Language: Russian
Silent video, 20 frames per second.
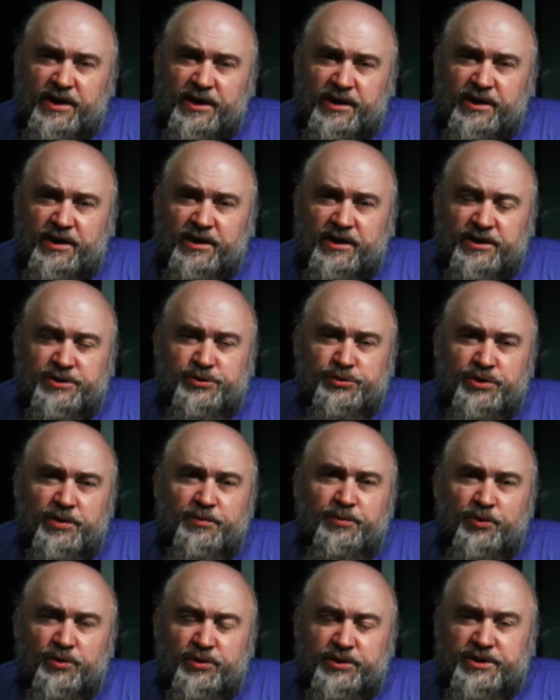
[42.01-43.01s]
я хочу
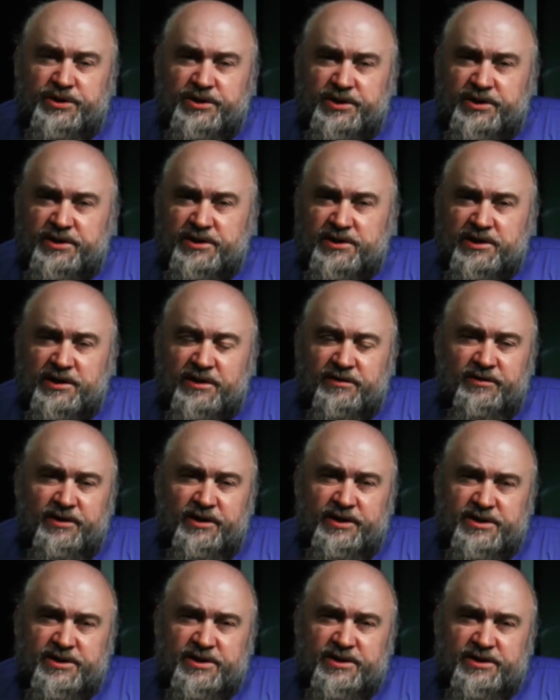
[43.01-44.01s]
дополнить эти
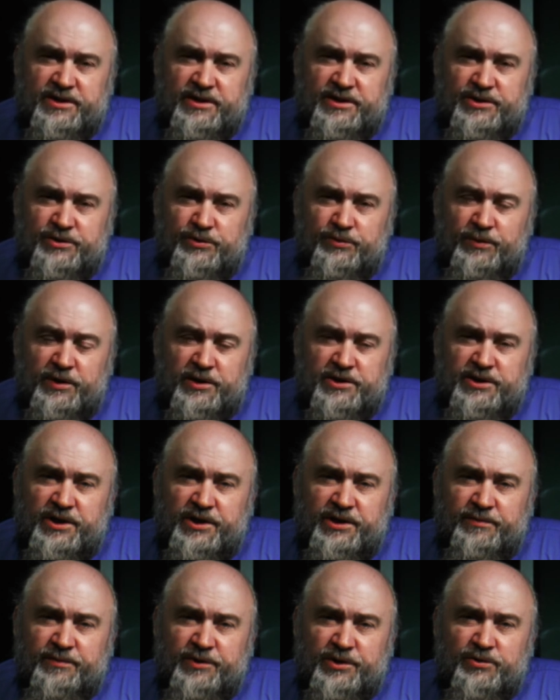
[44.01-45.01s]
слова и сказать, что
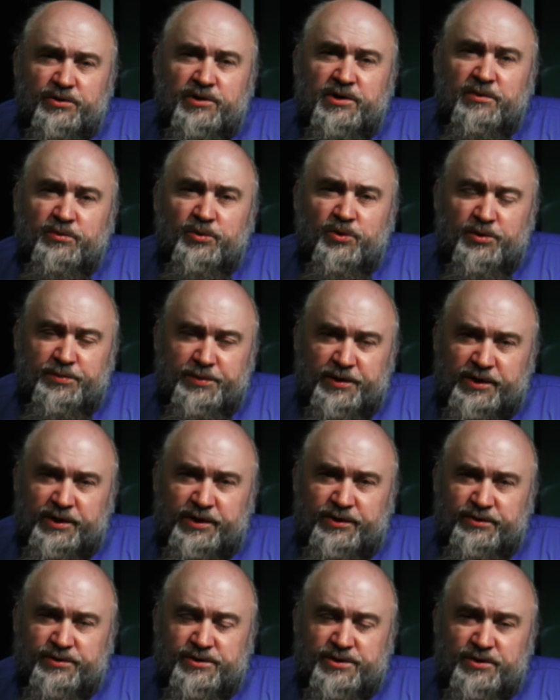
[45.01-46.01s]
молчанием не только Бог
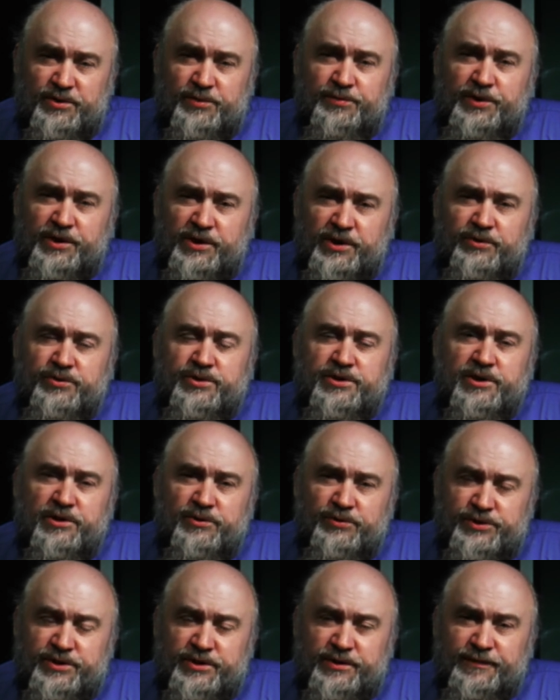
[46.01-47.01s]
предается, но и предаются
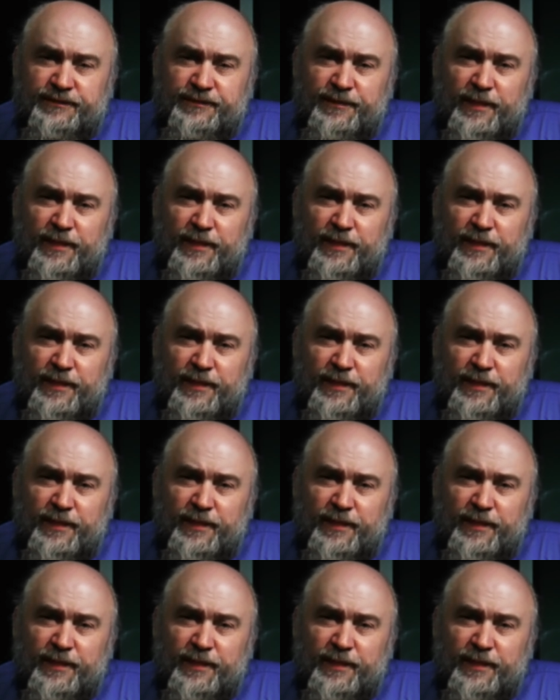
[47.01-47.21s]
люди,